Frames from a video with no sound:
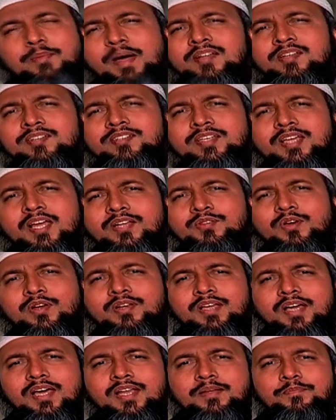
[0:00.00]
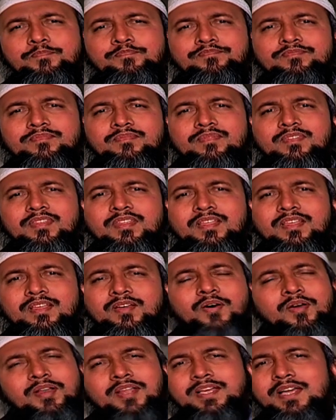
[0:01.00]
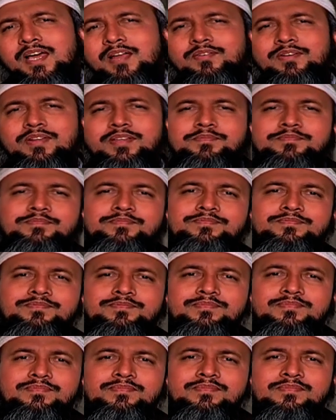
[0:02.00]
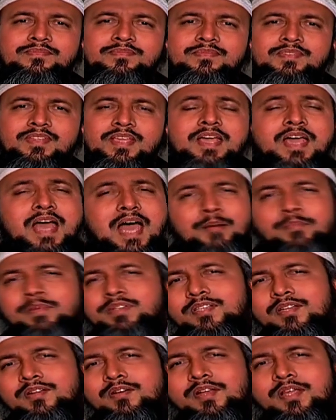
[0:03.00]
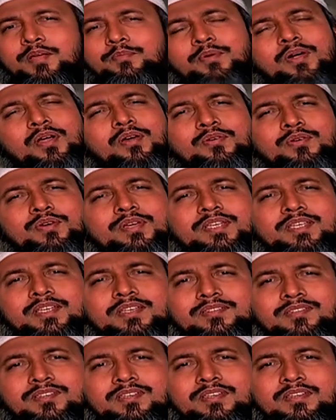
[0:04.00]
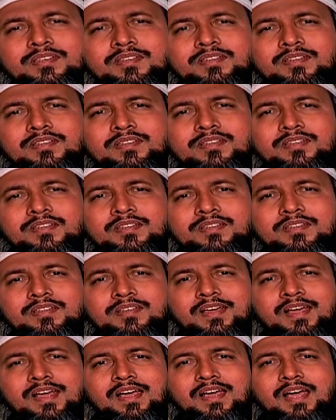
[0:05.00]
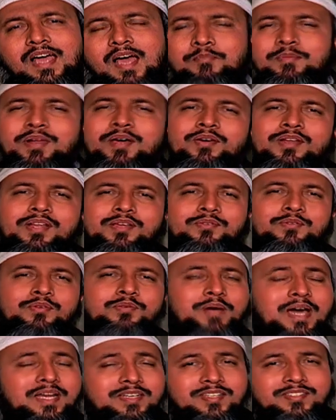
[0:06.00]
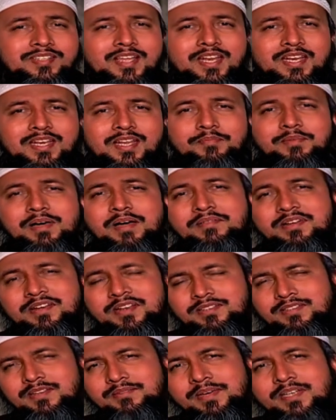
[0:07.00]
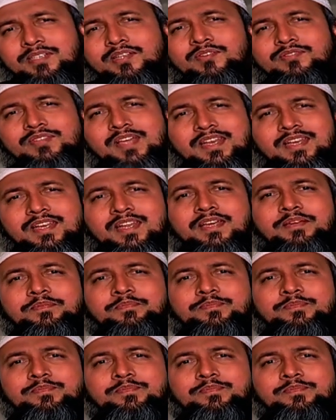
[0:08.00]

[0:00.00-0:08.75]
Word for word: এই ভাষা শেখার দরকার অনেক কারণে আমরা যারা অনেক বড় হয়ে গিয়েছি আমরা অনেকগুলো ভাষা জানি না বা আমার নিজের ভাষাও জানি